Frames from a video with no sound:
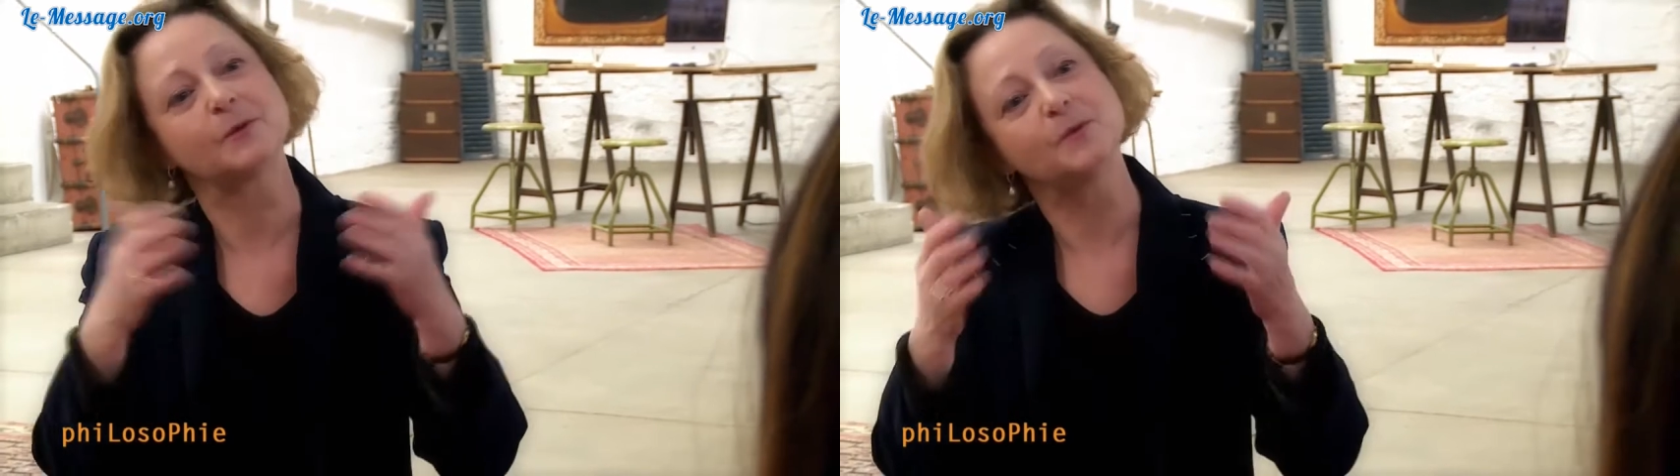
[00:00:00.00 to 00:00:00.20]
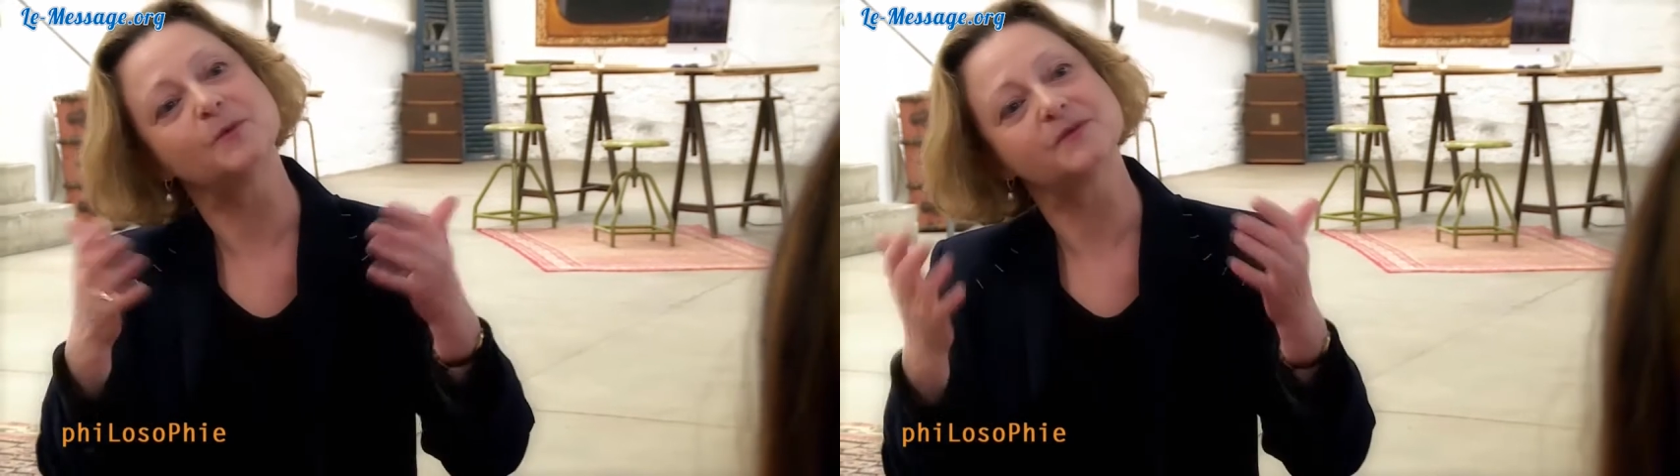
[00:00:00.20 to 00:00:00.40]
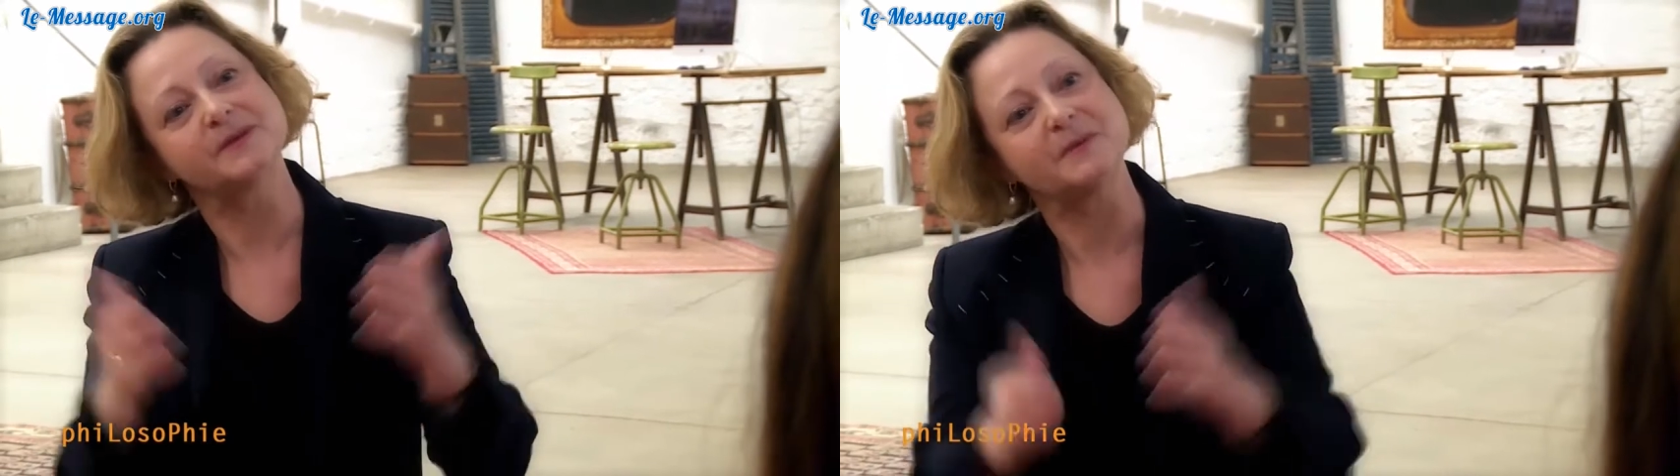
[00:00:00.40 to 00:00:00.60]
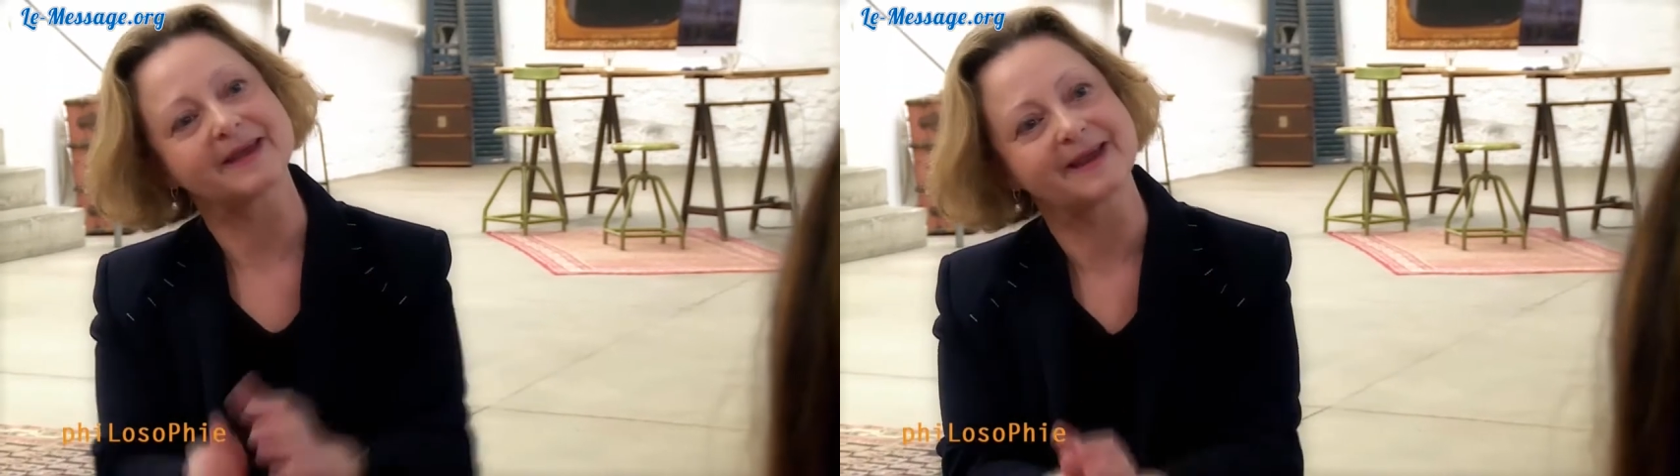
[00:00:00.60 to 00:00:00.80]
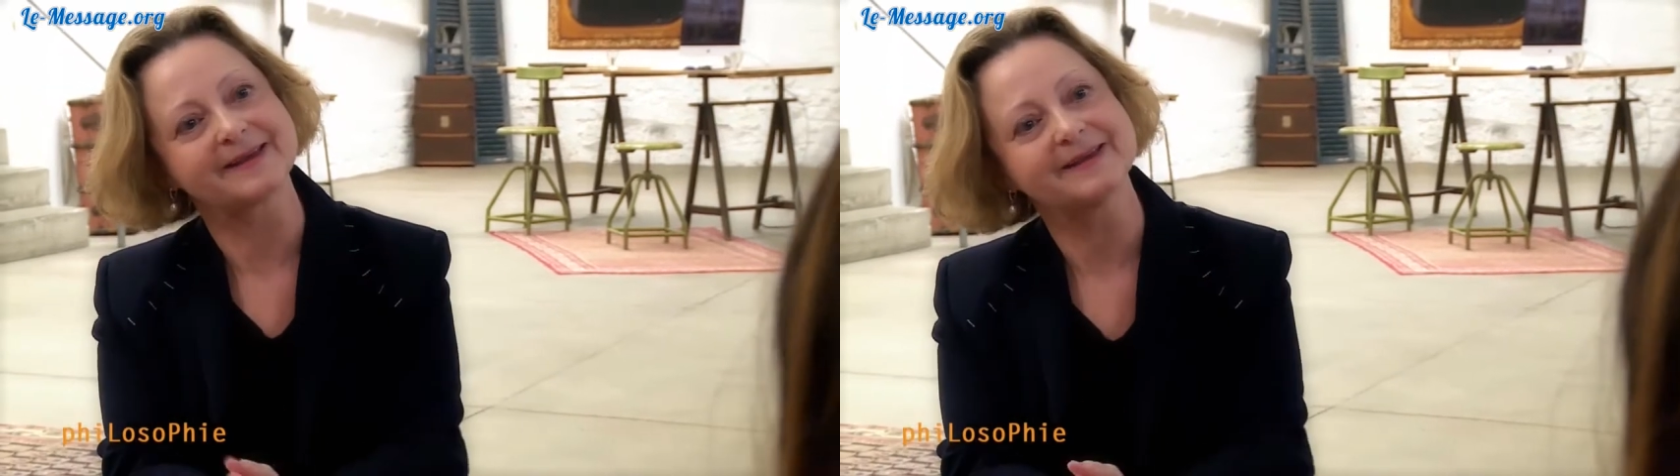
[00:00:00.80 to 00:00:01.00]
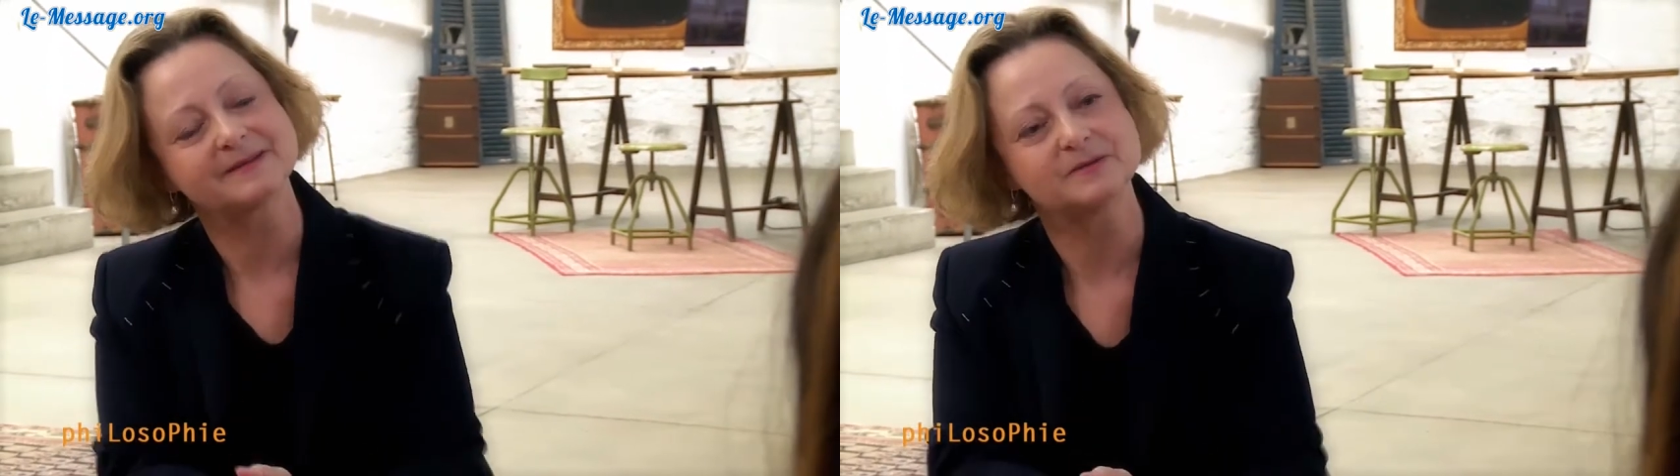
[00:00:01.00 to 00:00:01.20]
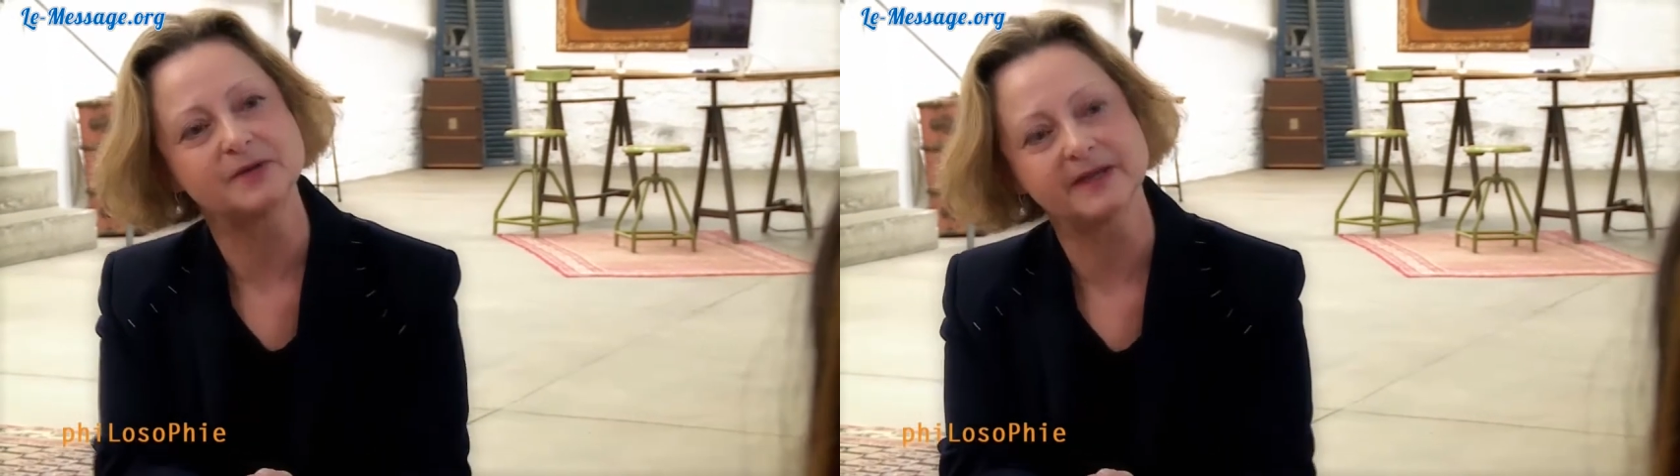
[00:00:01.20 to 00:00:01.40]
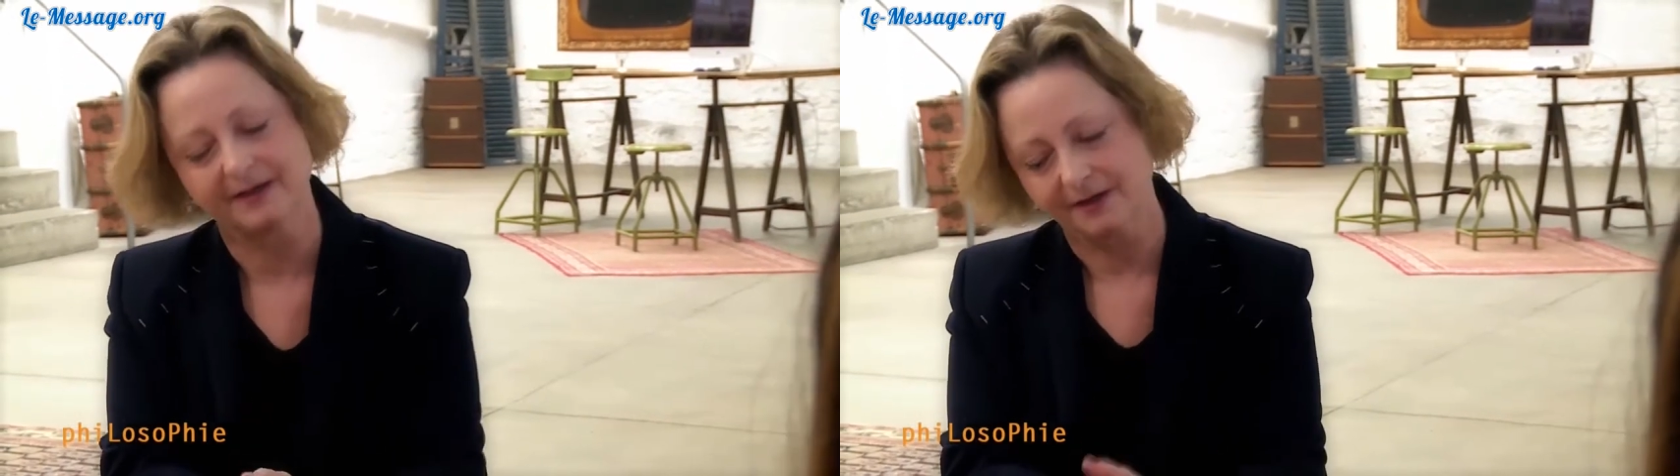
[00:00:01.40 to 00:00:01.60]
remonté ma carrière, si vous
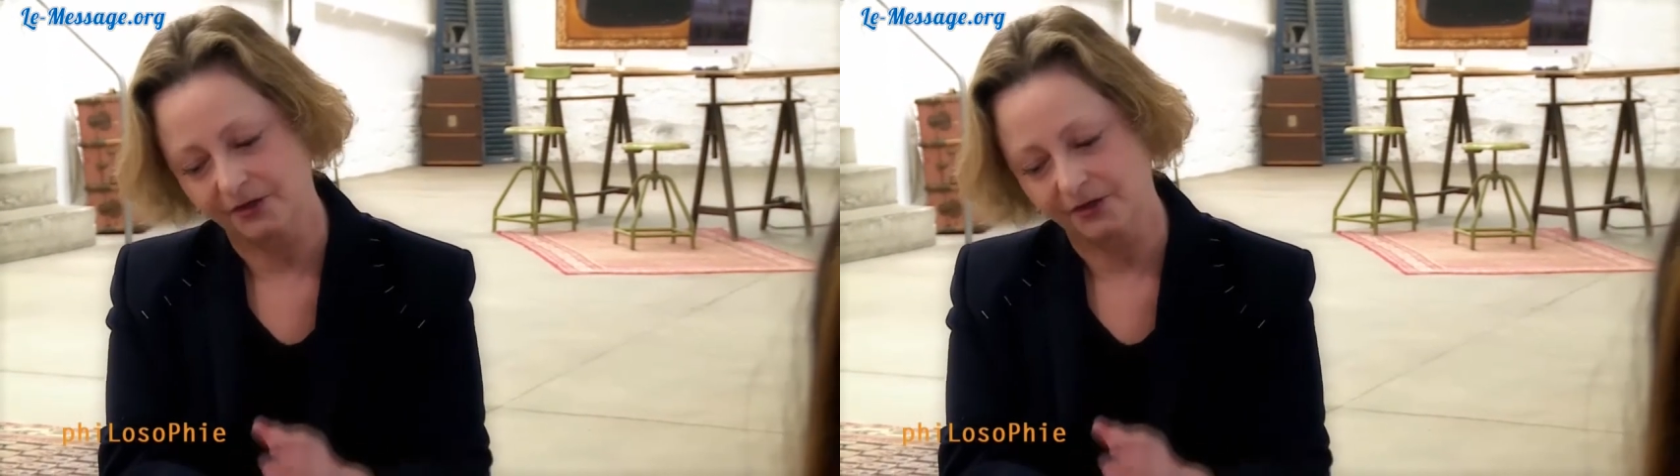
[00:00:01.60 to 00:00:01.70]
voulez,